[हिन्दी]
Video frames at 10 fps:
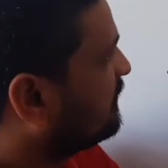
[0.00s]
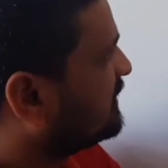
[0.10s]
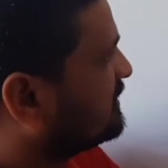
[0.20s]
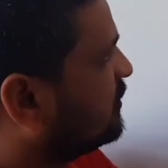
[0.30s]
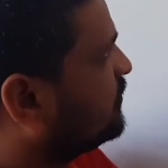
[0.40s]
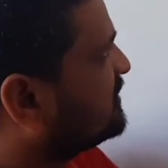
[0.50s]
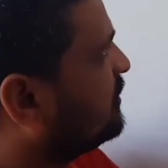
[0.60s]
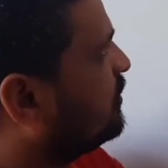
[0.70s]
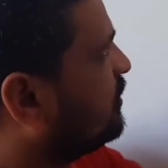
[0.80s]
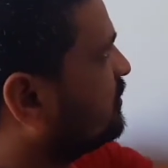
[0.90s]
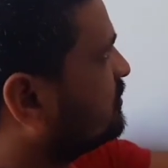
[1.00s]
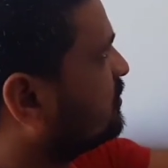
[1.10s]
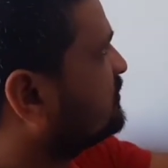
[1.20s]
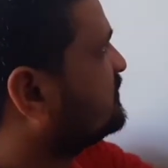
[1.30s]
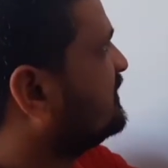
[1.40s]
फर्स्ट ग्रुप से हो
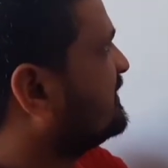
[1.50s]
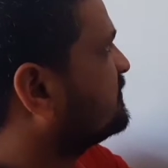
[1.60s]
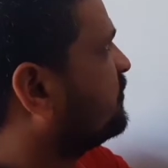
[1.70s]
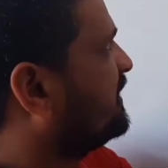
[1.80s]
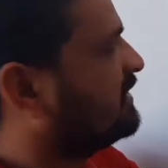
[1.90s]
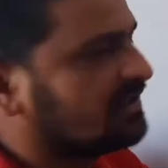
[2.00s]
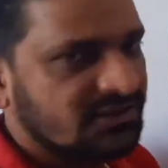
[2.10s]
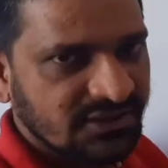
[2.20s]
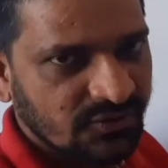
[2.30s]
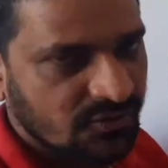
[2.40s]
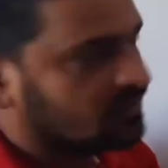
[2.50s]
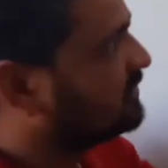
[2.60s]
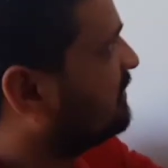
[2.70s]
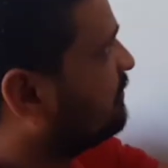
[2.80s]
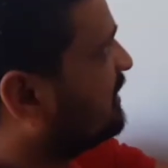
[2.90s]
तो 6.0
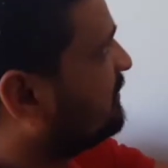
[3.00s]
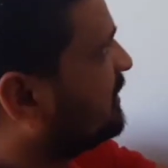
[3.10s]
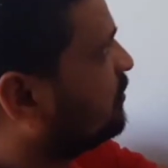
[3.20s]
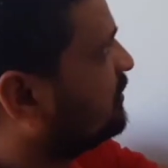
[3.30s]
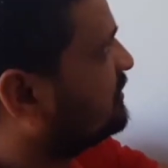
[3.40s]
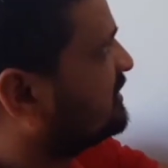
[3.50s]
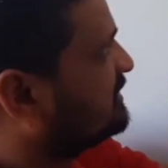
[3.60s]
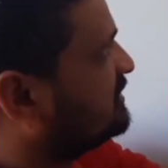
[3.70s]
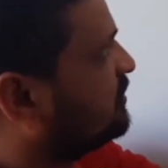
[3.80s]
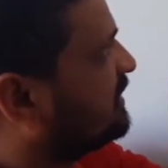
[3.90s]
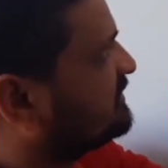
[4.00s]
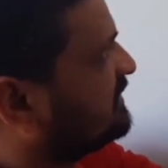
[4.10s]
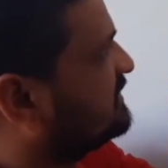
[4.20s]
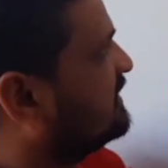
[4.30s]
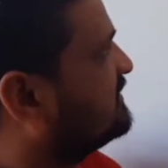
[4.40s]
नंबर में कोई चेंज नहीं होगा
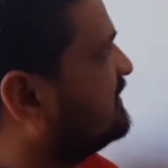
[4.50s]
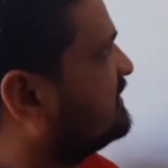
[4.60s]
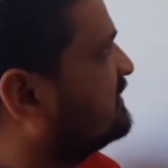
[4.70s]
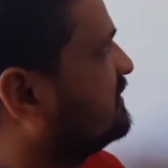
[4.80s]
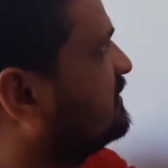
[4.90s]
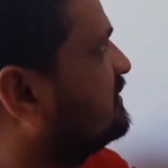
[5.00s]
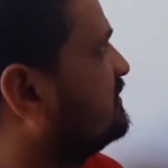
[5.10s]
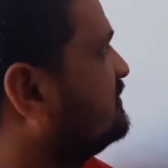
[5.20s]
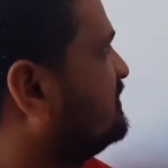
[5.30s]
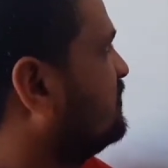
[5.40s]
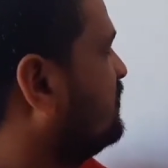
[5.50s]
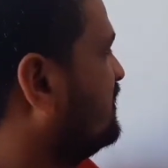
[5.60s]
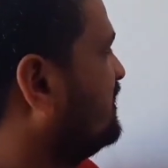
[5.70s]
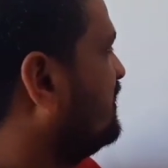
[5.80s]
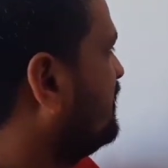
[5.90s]
सिक्स का सिक्स जीरो
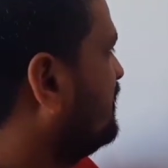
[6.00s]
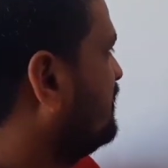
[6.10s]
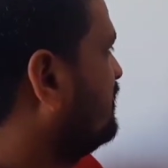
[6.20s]
लगेगा